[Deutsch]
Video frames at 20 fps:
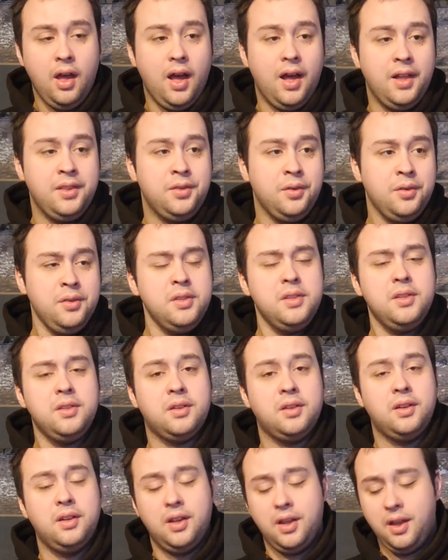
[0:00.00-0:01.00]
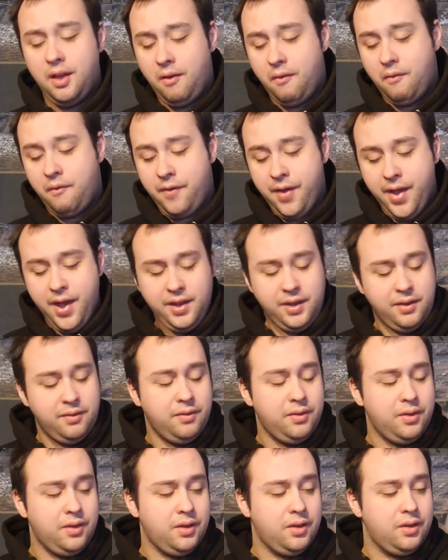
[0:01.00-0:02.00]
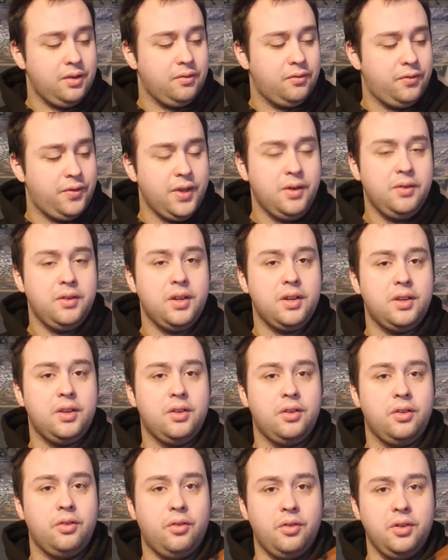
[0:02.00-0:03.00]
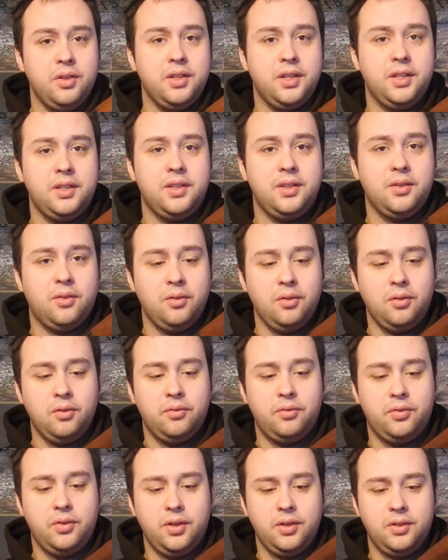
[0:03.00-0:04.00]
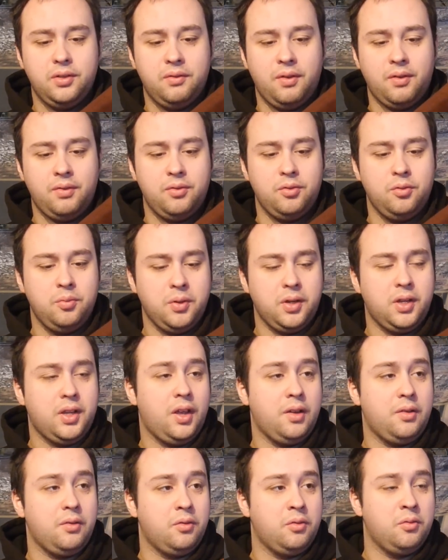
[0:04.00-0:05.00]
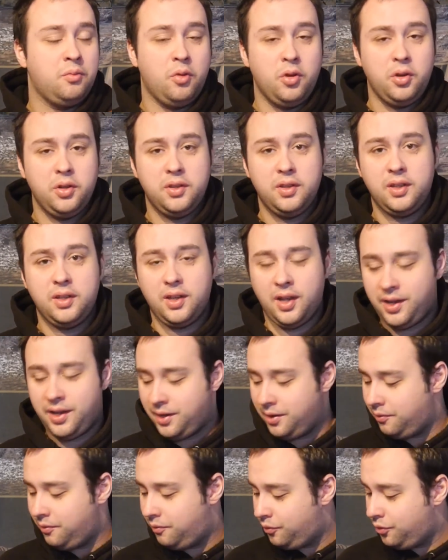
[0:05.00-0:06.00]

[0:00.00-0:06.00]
Ansonsten, wer die 469 Euro für diese Waffe übrig hat und möchte sich einen